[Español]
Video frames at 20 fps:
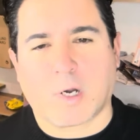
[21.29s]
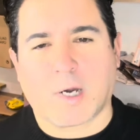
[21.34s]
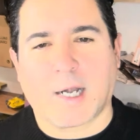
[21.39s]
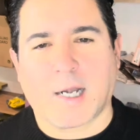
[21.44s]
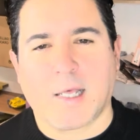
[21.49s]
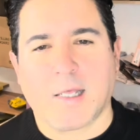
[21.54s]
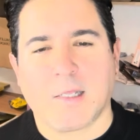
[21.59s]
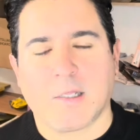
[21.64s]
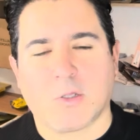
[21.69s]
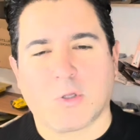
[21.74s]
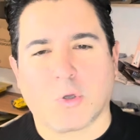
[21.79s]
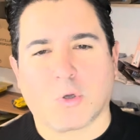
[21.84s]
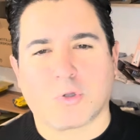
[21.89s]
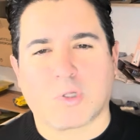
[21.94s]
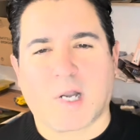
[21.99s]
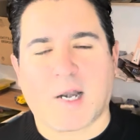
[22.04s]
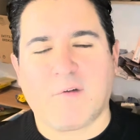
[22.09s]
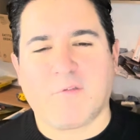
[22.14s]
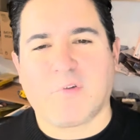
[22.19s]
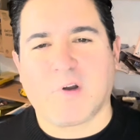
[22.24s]
crédito,
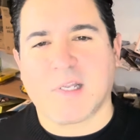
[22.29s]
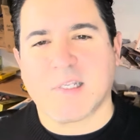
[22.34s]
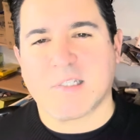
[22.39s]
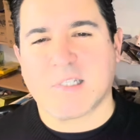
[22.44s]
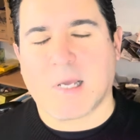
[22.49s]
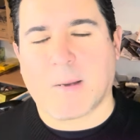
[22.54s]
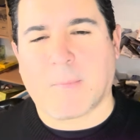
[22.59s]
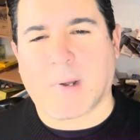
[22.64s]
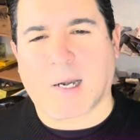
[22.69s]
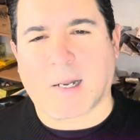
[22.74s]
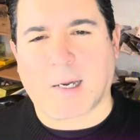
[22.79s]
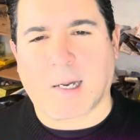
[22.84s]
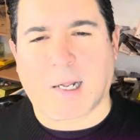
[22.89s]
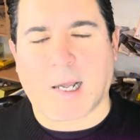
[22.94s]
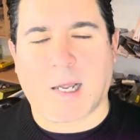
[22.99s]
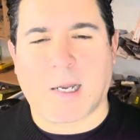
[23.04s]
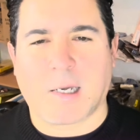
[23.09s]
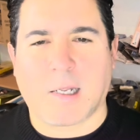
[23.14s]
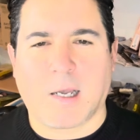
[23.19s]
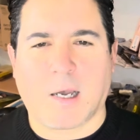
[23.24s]
transferencia
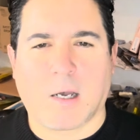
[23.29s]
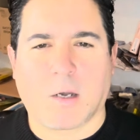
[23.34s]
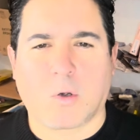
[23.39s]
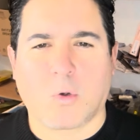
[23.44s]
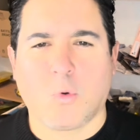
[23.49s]
bancaria,